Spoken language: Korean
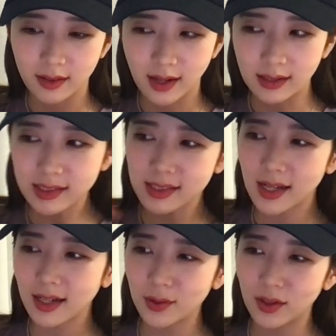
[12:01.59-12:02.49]
같이
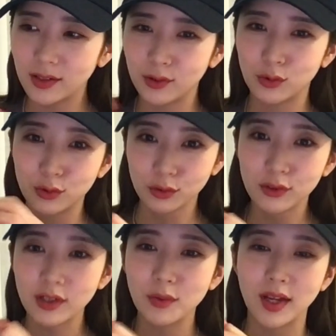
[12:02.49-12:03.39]
살게 될
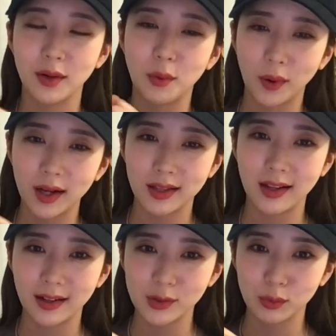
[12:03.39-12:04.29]
둘을 위한
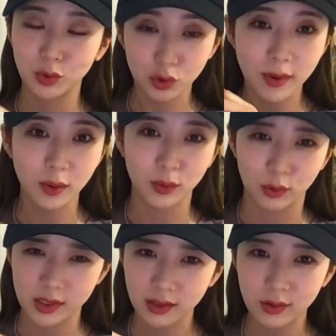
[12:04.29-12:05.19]
공간이니까 좀 두 배로 더
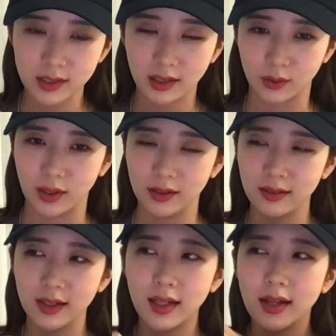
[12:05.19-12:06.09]
신경 쓰게 되는
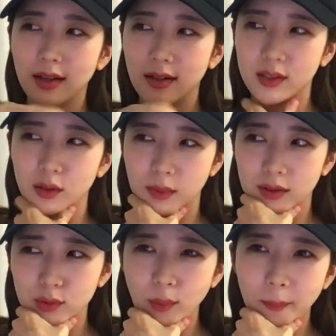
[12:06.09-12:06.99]
그래서 막
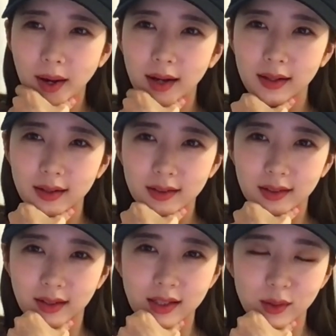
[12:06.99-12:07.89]
소파
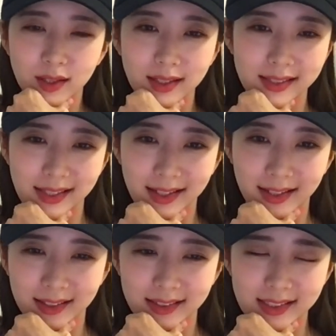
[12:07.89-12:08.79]
하나를 예전에
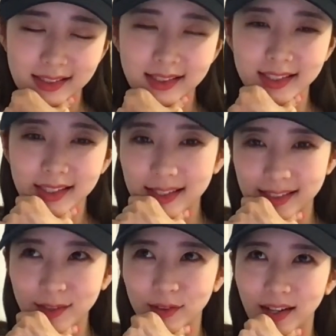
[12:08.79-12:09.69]
제 진짜 친한
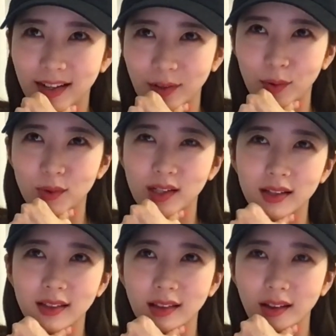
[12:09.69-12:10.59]
친구가 결혼을
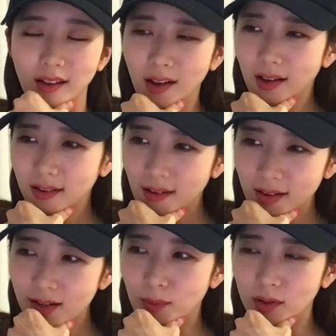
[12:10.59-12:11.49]
하는데
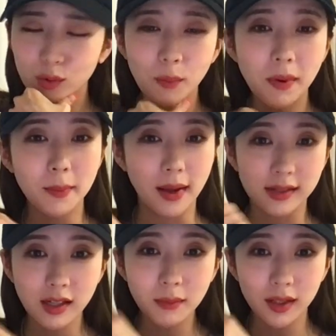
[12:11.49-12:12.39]
얘가 막 소파
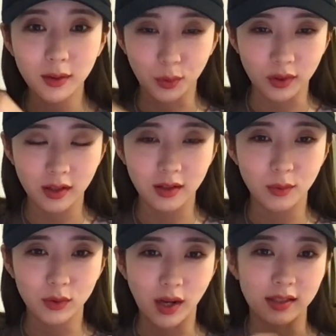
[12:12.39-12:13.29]
매장마다
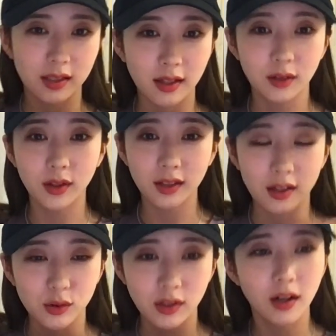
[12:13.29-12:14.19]
돌아다니면서 앉았다 일어났다
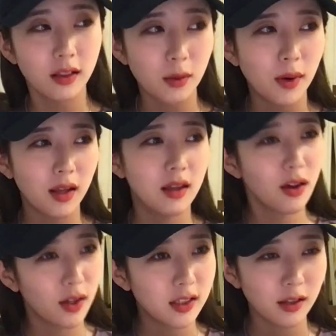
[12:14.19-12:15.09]
앉았다 일어났다 막 이게
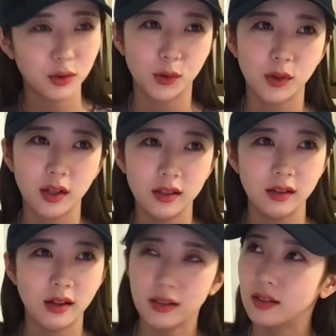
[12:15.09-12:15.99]
괜찮을까 저게 해,
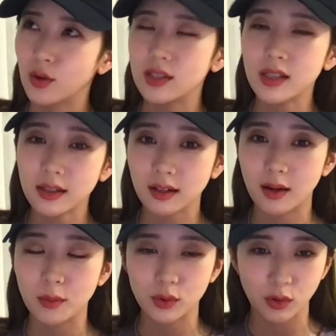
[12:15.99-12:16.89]
괜찮을까
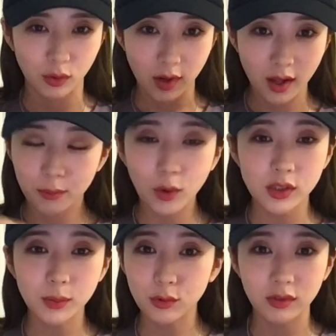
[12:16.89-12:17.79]
하면서
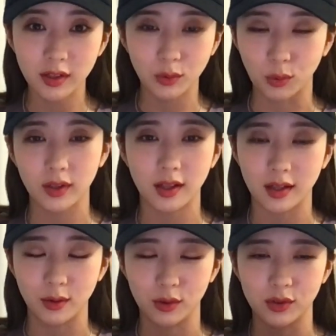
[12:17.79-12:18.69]
몇십 군데를
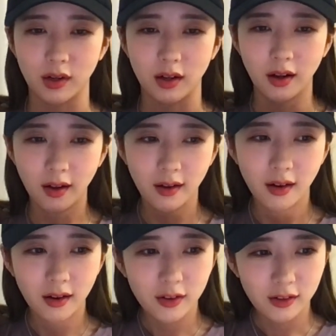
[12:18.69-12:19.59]
돌아다니는 거예요 제가
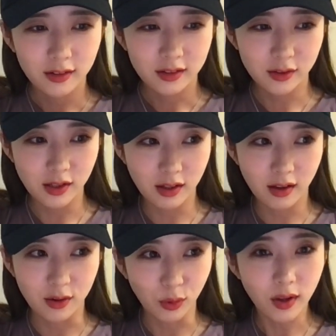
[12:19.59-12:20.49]
진짜 이게
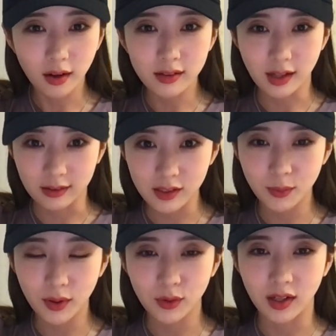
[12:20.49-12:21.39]
이렇게까지
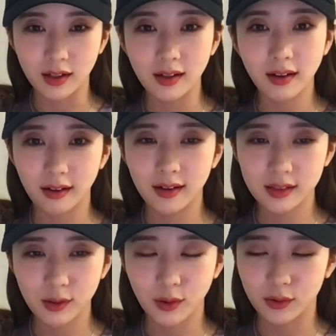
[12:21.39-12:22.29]
앉아봐야 될 일인가
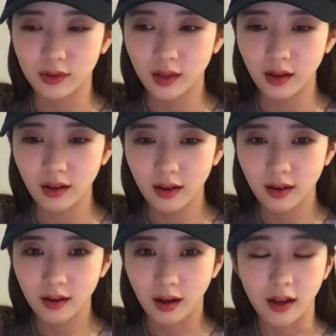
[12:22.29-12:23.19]
했어요 근데
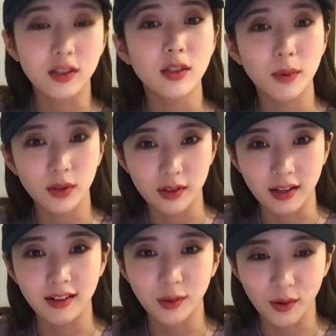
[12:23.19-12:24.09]
앉아봐야 되는
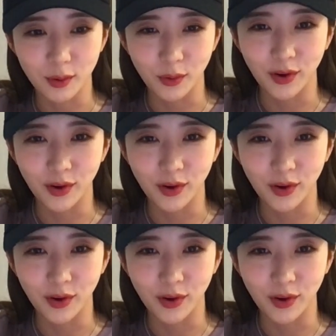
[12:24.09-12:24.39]
일이더라고요